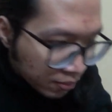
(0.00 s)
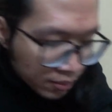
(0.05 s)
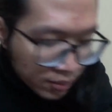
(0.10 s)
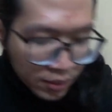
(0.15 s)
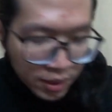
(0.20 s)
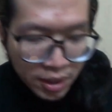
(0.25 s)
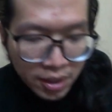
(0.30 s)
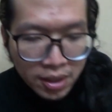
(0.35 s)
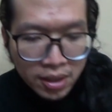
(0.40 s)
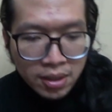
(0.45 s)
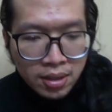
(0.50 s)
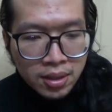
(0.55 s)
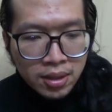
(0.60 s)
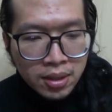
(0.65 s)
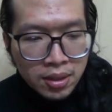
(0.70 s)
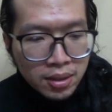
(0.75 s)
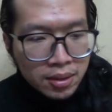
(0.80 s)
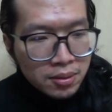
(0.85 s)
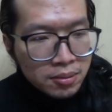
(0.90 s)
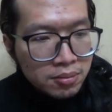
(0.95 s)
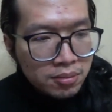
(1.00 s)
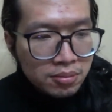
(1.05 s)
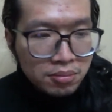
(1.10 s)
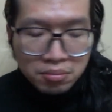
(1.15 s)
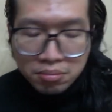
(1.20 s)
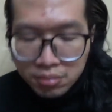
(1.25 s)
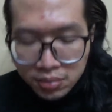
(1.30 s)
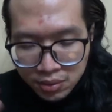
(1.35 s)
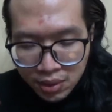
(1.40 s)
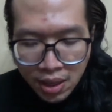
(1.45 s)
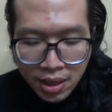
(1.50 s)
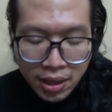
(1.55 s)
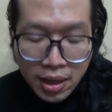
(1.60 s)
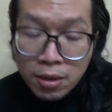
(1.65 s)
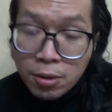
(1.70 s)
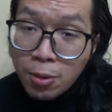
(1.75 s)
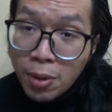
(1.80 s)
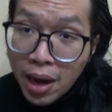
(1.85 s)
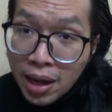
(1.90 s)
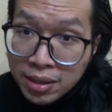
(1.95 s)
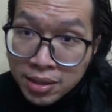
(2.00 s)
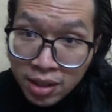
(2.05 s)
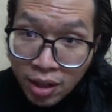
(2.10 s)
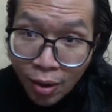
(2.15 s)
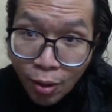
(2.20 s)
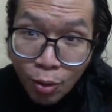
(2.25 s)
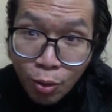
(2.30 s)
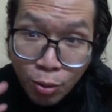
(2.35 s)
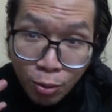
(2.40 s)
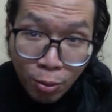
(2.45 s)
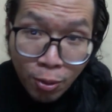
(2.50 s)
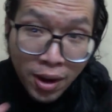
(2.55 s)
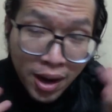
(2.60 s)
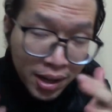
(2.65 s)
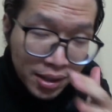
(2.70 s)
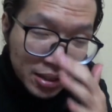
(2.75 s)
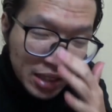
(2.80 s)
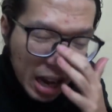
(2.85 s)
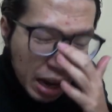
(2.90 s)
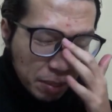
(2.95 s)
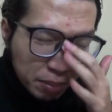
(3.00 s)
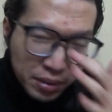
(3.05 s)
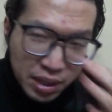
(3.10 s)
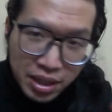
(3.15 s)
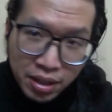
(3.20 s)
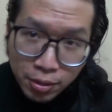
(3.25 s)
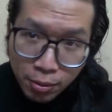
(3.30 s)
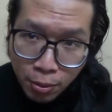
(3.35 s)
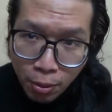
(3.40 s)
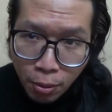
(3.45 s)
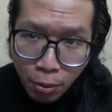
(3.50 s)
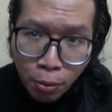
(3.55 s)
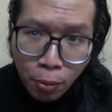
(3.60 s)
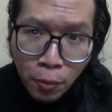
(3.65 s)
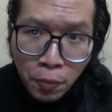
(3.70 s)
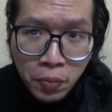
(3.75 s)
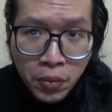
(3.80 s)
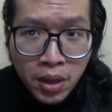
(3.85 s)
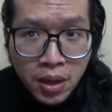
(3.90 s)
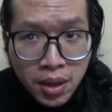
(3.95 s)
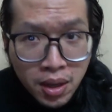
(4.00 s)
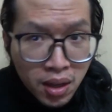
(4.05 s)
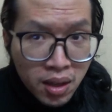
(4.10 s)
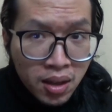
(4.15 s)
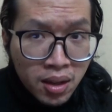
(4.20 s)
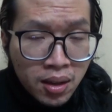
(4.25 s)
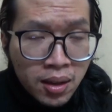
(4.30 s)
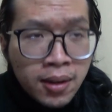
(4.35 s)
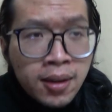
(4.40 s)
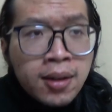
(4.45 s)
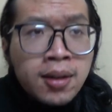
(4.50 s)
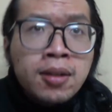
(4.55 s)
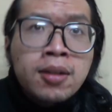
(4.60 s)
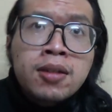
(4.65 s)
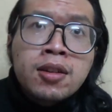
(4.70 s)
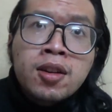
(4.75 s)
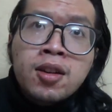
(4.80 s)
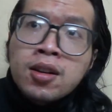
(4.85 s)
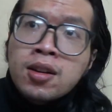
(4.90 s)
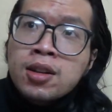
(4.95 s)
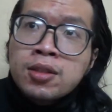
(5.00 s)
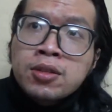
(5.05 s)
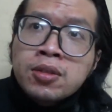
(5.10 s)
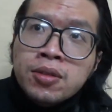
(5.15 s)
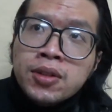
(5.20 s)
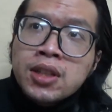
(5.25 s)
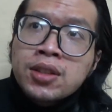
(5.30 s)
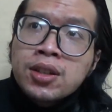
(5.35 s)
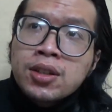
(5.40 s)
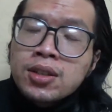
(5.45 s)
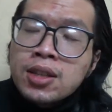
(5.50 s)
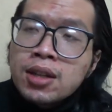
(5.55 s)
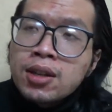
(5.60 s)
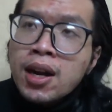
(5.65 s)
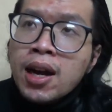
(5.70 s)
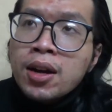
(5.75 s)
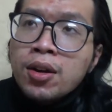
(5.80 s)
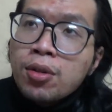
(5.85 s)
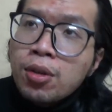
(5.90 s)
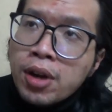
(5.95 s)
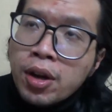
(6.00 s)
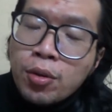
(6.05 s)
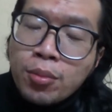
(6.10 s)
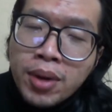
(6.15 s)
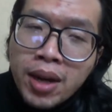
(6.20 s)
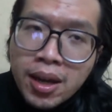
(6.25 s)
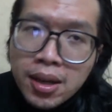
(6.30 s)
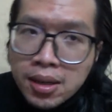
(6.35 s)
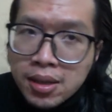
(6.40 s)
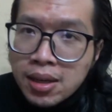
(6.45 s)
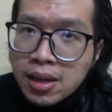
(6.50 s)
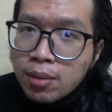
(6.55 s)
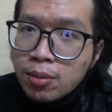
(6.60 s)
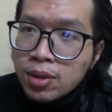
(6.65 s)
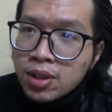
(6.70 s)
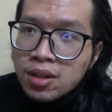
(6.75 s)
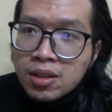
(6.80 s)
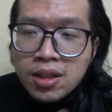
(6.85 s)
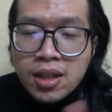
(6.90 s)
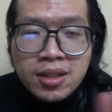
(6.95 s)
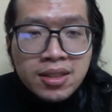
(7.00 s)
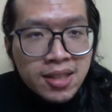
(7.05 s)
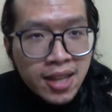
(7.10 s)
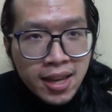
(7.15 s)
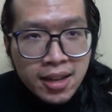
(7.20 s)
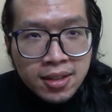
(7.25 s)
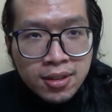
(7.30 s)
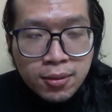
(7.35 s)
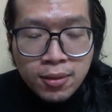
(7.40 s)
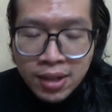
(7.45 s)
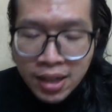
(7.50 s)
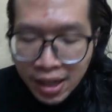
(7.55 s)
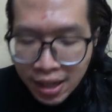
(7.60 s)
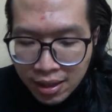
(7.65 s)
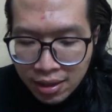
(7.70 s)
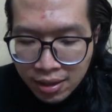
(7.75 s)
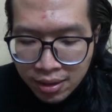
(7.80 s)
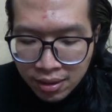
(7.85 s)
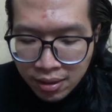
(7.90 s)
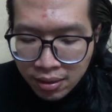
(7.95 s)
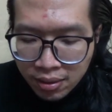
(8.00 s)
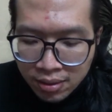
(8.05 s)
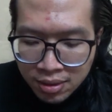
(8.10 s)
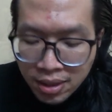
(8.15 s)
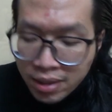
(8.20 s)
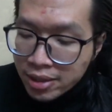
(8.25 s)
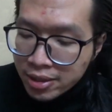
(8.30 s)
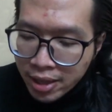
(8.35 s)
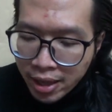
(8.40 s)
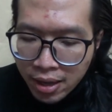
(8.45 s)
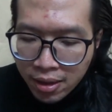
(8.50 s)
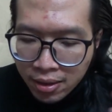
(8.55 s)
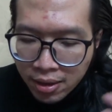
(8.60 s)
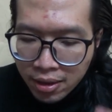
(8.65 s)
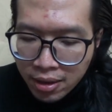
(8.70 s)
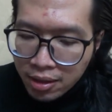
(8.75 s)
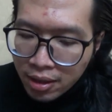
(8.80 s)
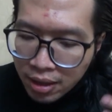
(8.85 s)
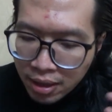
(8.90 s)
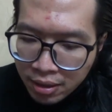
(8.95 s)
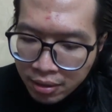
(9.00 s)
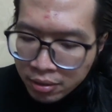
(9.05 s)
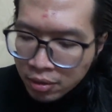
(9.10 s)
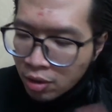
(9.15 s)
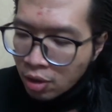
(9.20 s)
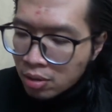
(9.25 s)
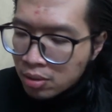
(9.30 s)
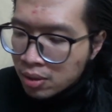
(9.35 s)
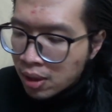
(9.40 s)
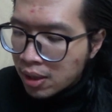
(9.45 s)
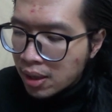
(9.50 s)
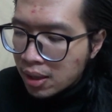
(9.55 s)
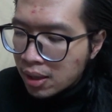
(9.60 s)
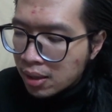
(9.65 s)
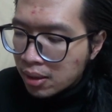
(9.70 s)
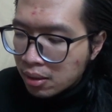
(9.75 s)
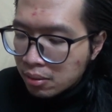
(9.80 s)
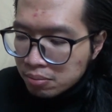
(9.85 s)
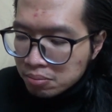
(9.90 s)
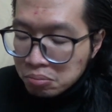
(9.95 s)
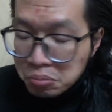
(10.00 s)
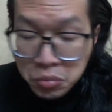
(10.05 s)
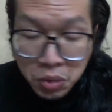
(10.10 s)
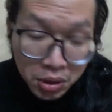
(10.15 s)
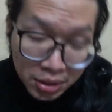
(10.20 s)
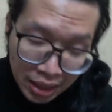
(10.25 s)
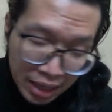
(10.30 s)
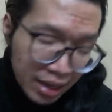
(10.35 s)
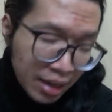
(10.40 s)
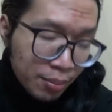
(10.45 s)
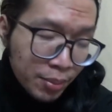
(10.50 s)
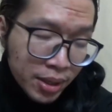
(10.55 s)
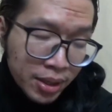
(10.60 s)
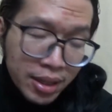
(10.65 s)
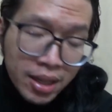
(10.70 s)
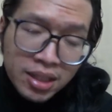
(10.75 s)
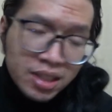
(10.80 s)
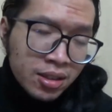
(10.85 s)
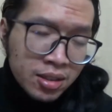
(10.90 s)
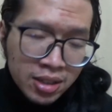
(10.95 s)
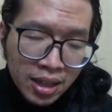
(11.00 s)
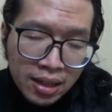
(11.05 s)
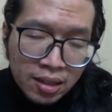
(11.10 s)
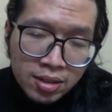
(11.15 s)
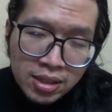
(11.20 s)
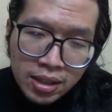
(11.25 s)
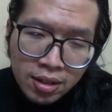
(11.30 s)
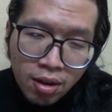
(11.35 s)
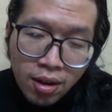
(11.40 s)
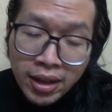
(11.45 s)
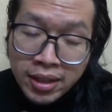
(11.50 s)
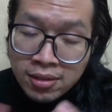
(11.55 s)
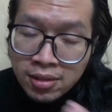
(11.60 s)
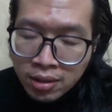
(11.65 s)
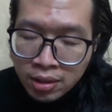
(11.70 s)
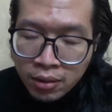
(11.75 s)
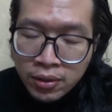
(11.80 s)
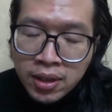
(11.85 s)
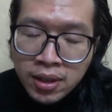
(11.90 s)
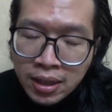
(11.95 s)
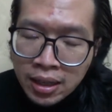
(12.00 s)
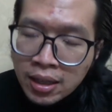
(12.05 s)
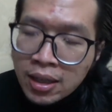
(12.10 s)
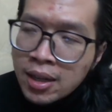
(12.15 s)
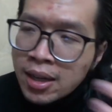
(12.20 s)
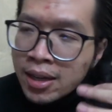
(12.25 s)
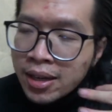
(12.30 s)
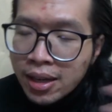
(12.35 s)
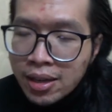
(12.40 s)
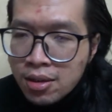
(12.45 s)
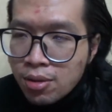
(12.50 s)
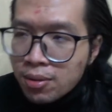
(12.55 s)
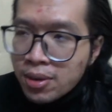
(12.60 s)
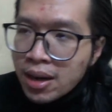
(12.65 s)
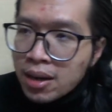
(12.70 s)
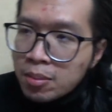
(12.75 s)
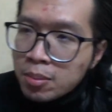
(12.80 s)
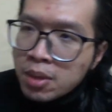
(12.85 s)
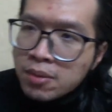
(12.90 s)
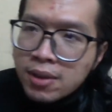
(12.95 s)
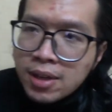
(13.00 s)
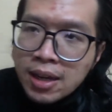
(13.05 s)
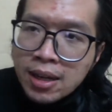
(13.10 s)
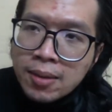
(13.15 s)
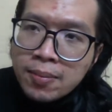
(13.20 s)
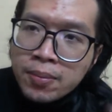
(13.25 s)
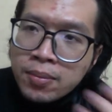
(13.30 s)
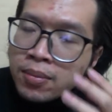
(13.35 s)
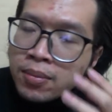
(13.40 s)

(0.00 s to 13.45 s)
thì đây là kết quả sau khoảng 8 tiếng đồng hồ à, nói về thời tiết ở Hà Nội ngày hôm nay thì là một thời tiết rét chứ không lạnh rất là rét thế nên là có thể thực ra là mình nghĩ chắc chắn nó sẽ có ảnh hưởng tới việc là cái hiệu năng bởi vì là